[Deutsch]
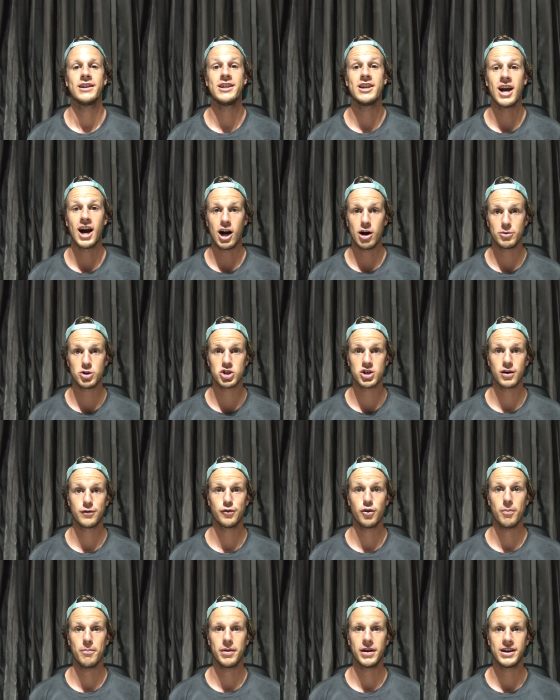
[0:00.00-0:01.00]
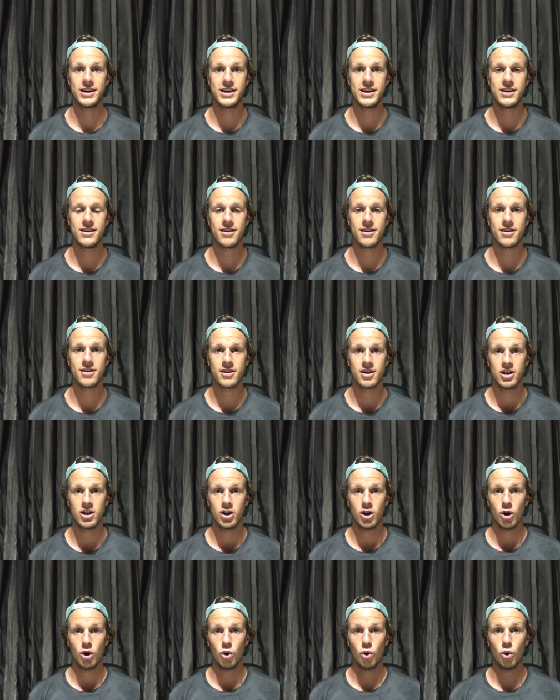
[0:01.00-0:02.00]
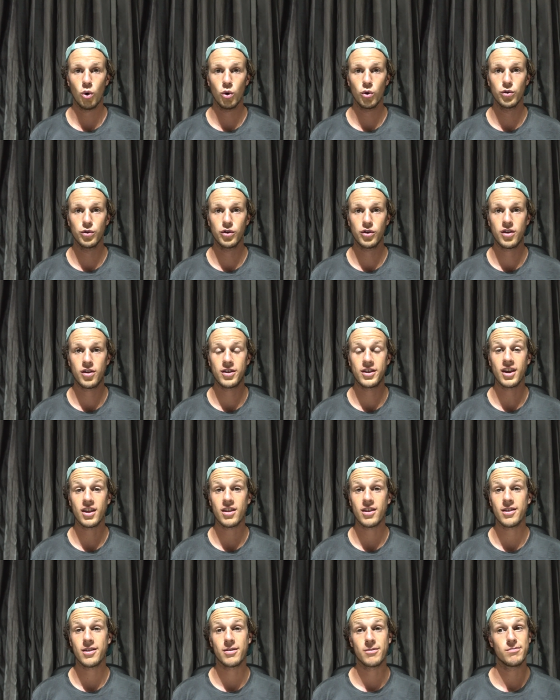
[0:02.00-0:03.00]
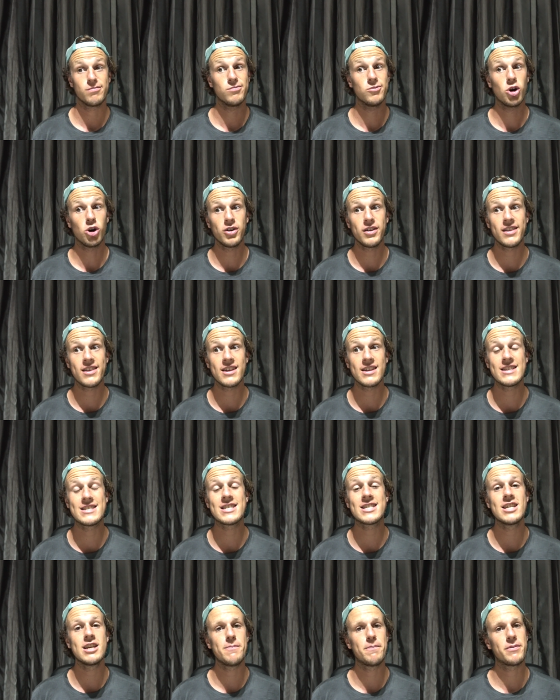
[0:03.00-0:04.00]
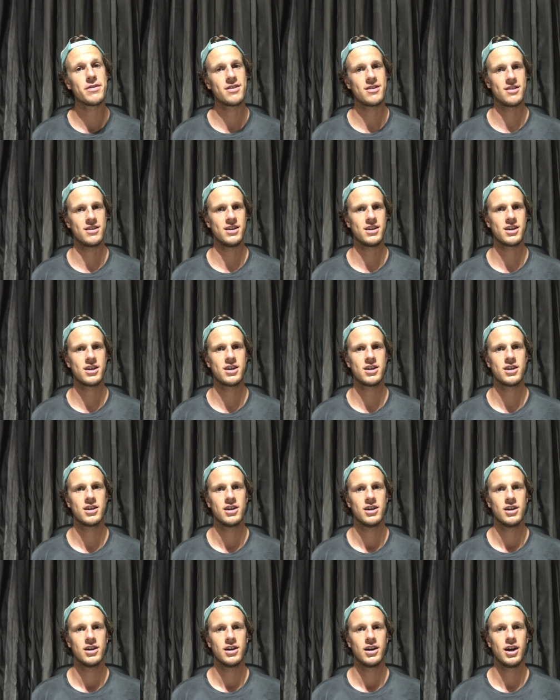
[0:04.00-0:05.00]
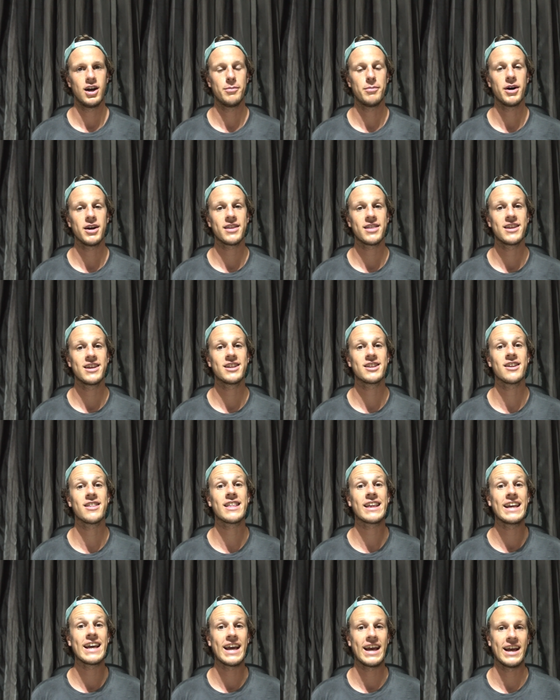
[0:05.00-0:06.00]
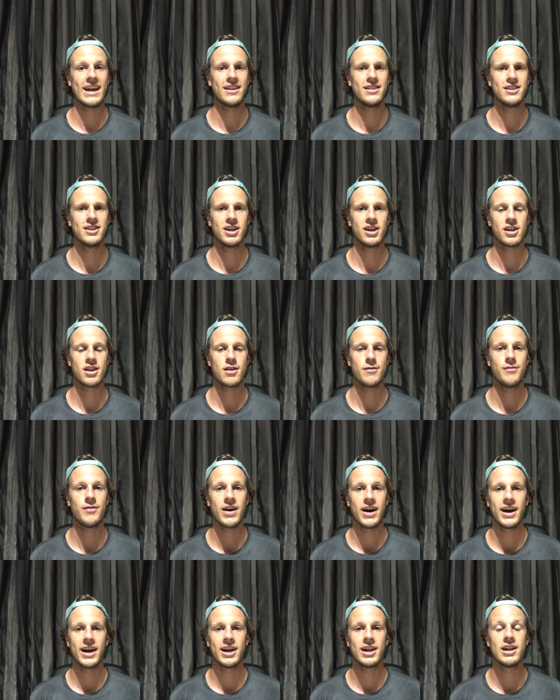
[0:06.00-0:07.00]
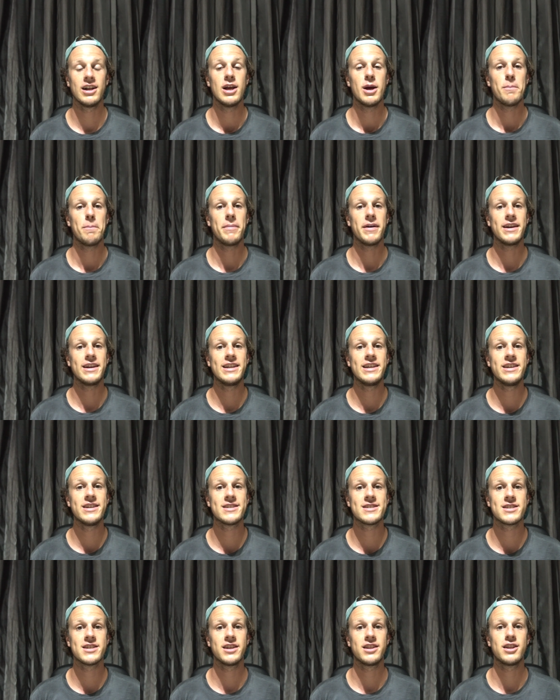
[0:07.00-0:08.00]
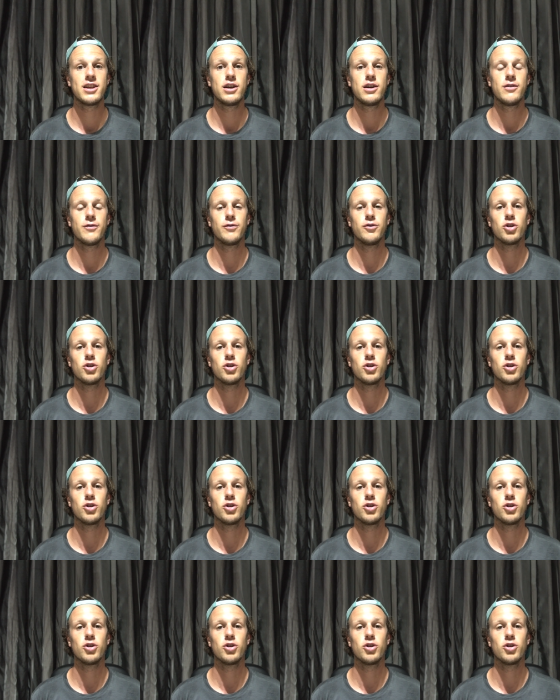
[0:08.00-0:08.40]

die Hauptstadt von Belize und das 1970 ähm, hat sich das geändert, weil Belize City